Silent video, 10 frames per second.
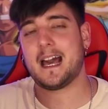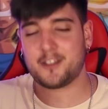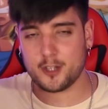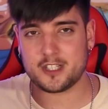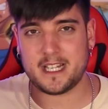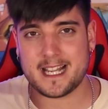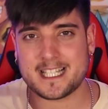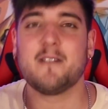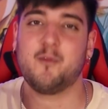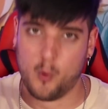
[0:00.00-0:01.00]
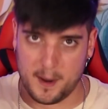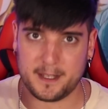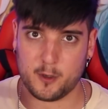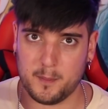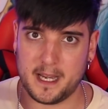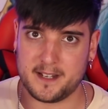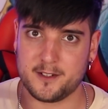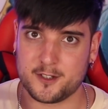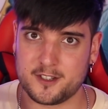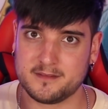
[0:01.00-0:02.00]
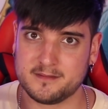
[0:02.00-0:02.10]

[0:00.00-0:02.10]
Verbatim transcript: Hace dos días fue mi cumpleaños.